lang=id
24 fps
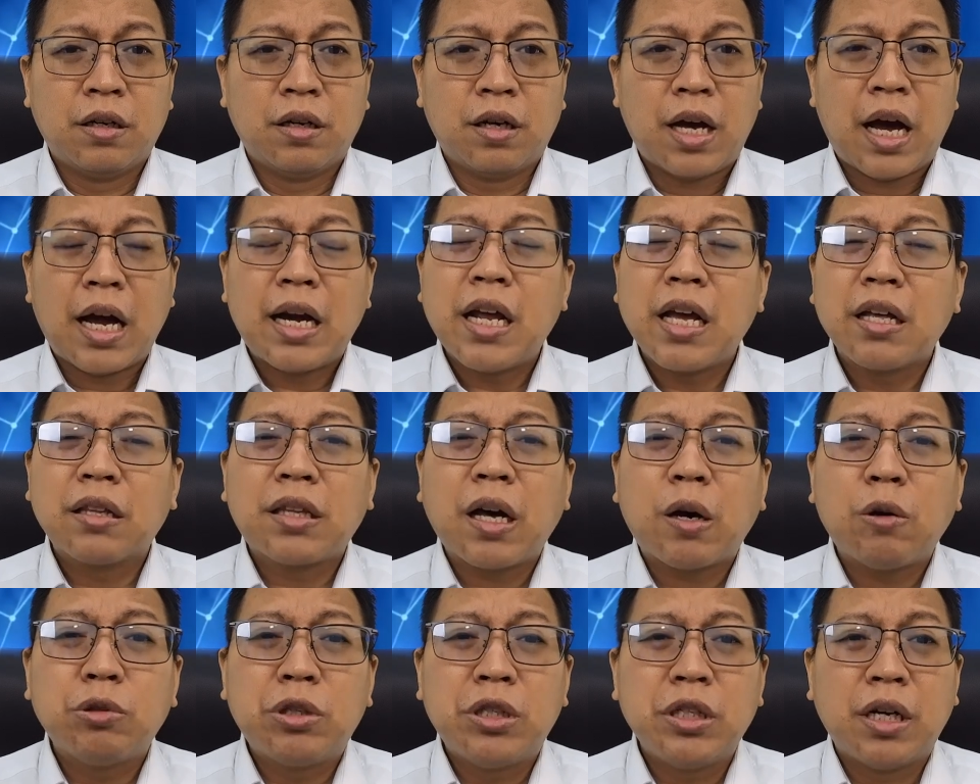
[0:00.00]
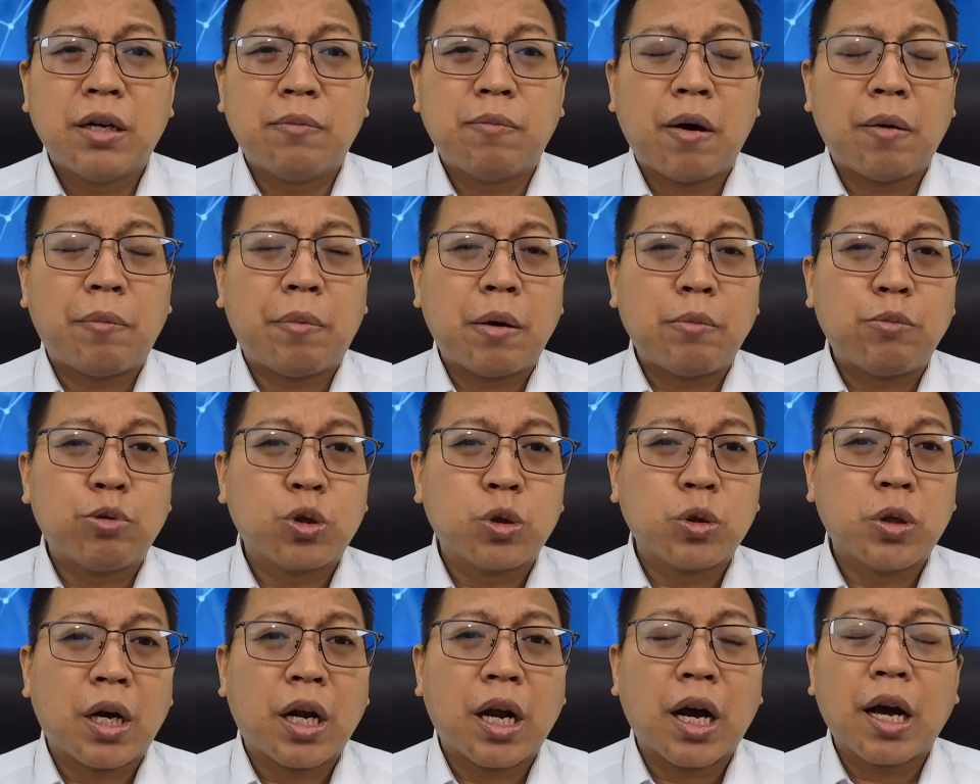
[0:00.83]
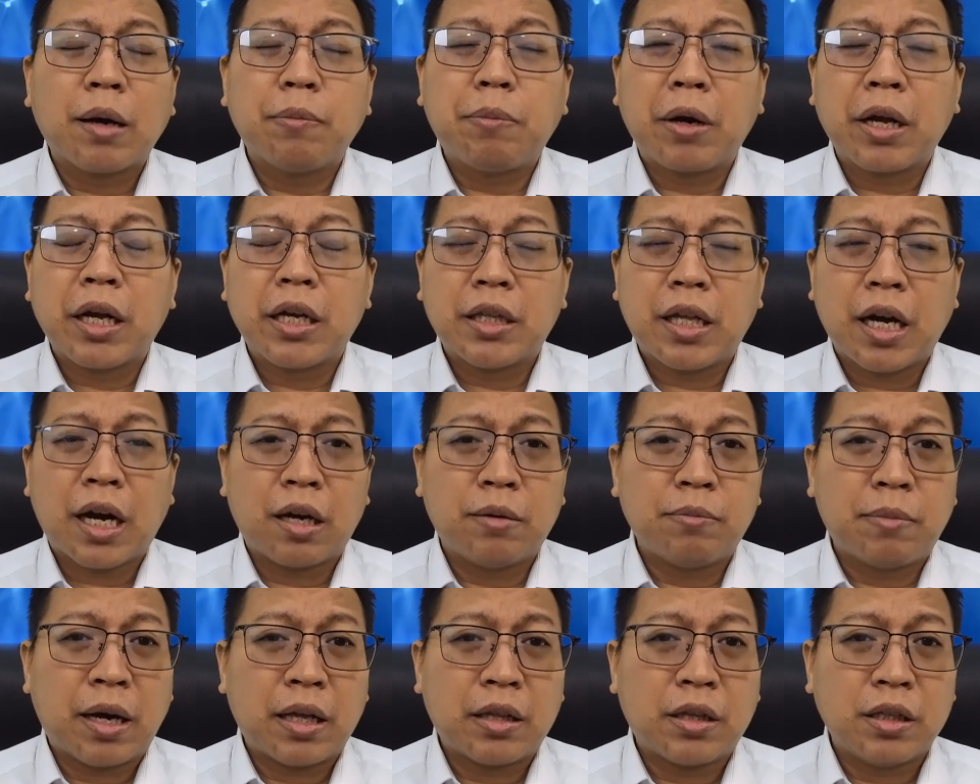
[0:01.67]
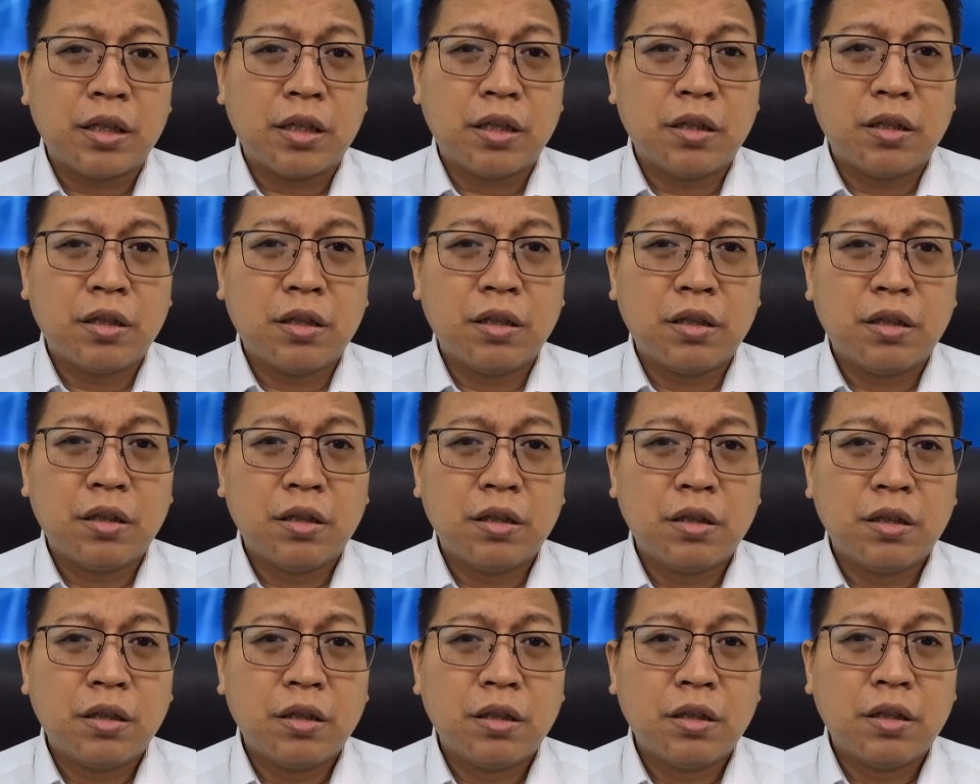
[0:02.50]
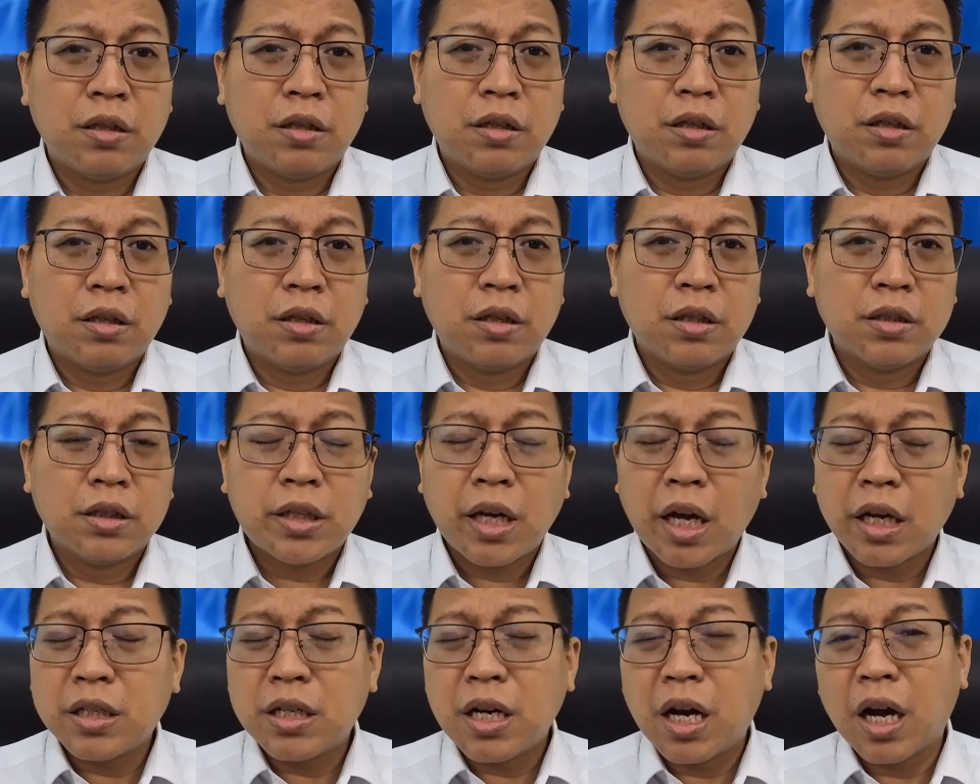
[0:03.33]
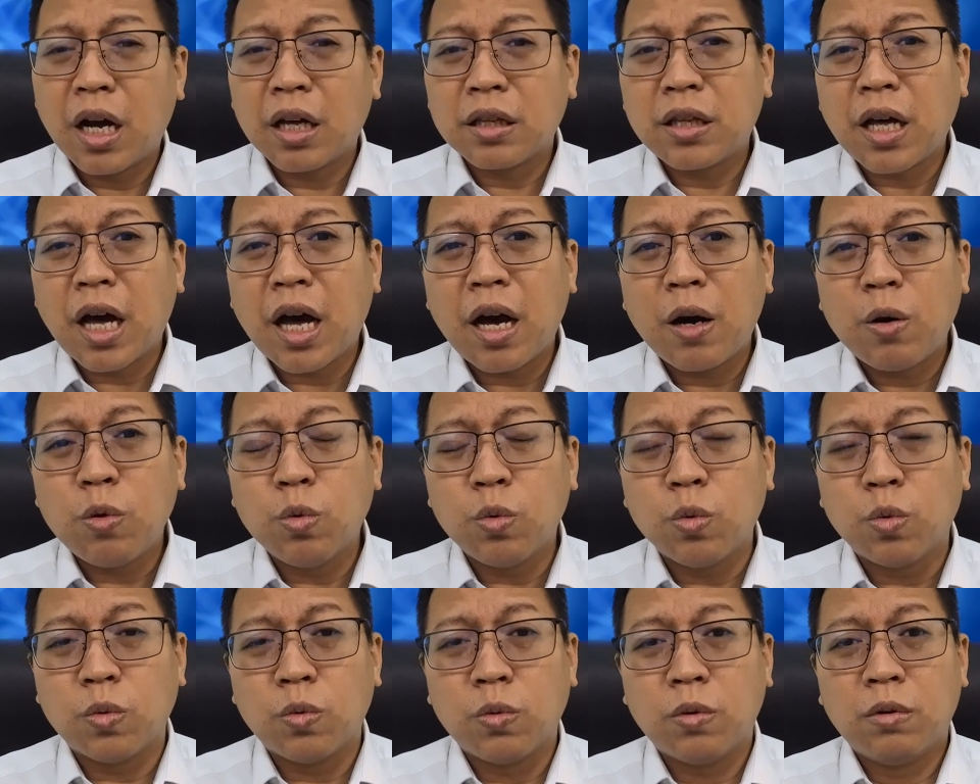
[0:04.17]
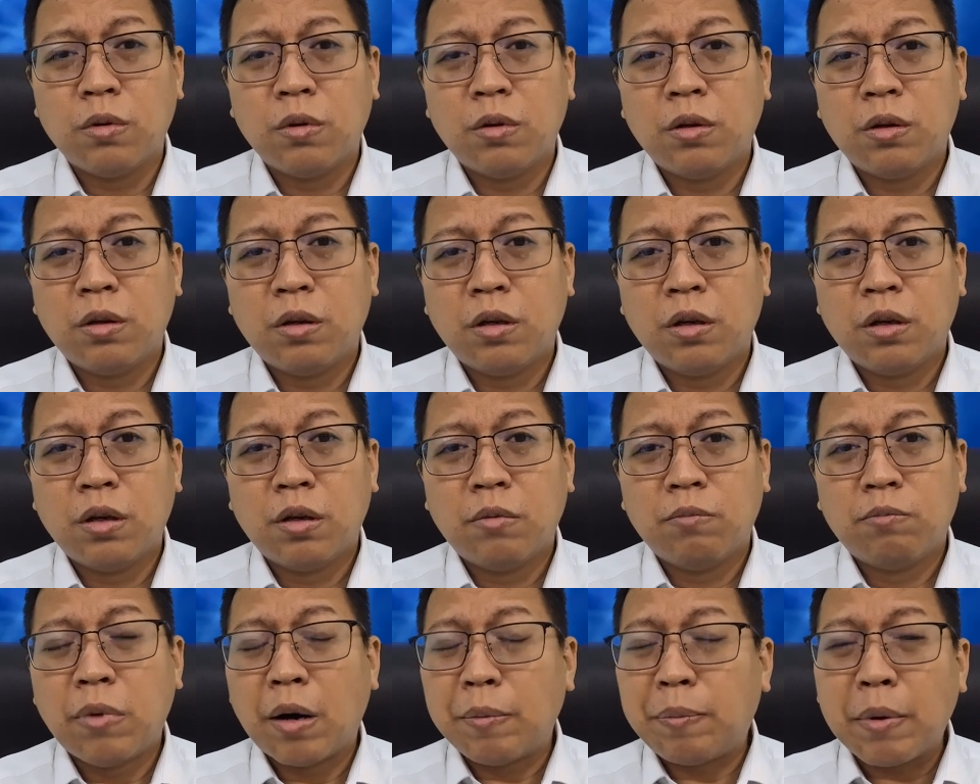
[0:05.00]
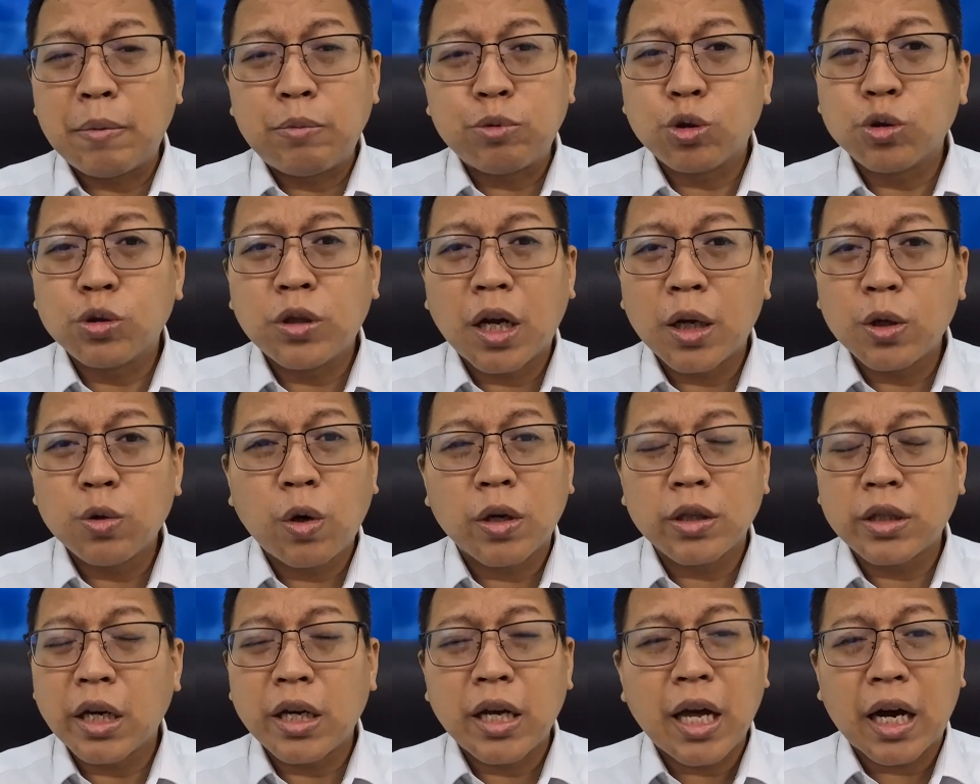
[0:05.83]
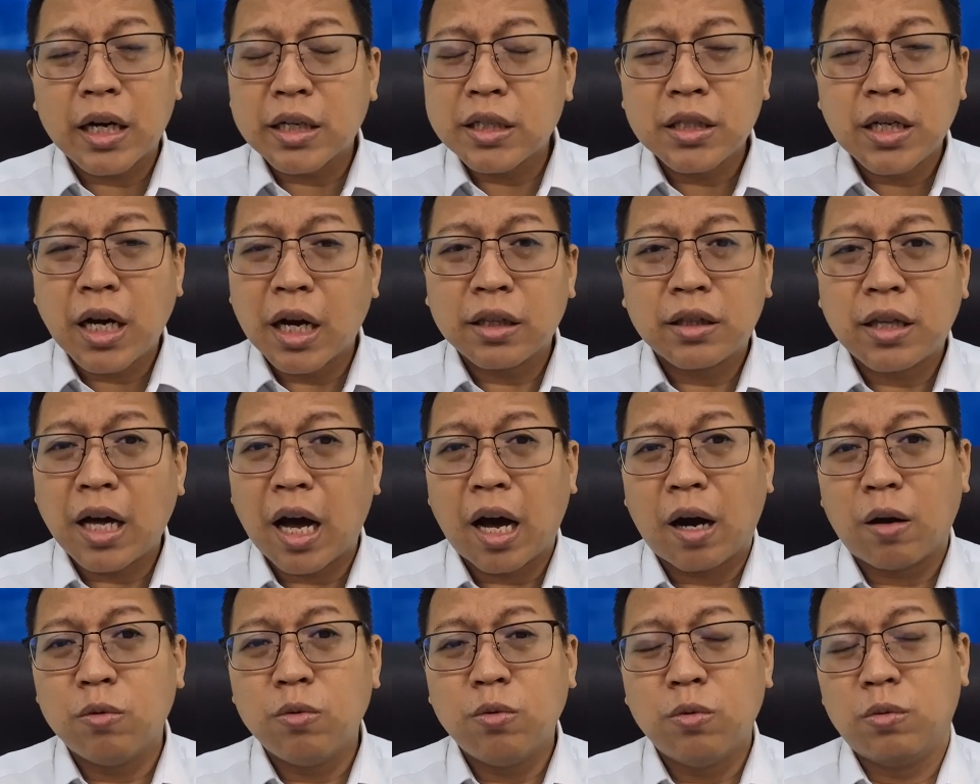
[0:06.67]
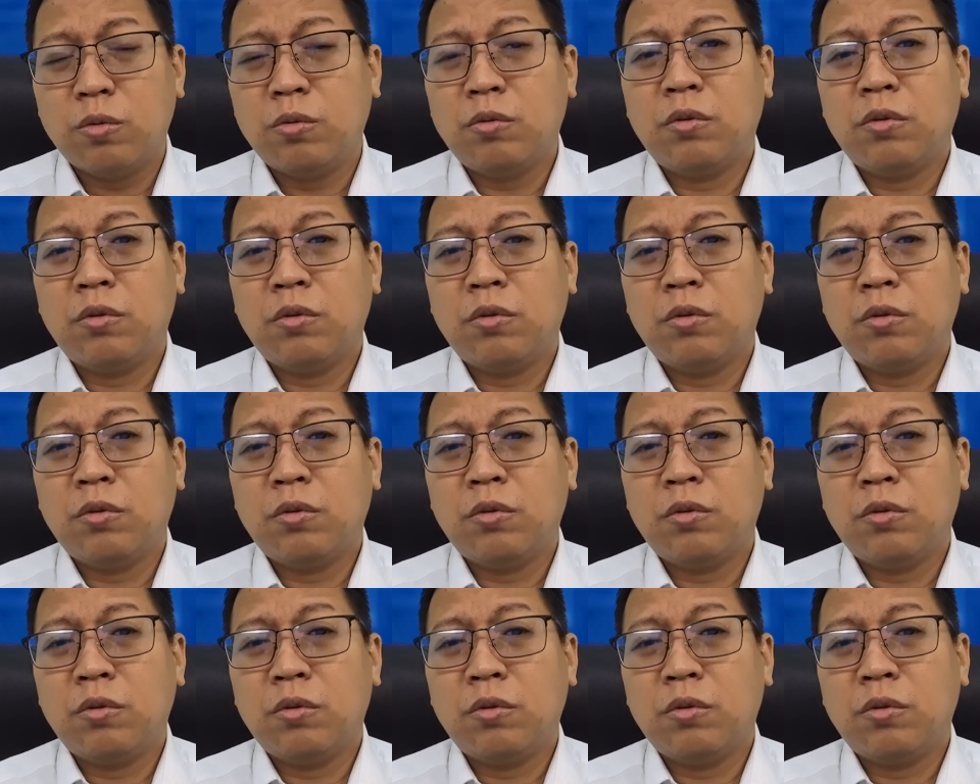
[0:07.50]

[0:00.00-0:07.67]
Ada yang tahu tidak Bapak Ibu Saudara kapan kita akan mati? Saya aja nggak tahu. Bapak Ibu Saudara juga saya yakin nggak tahu.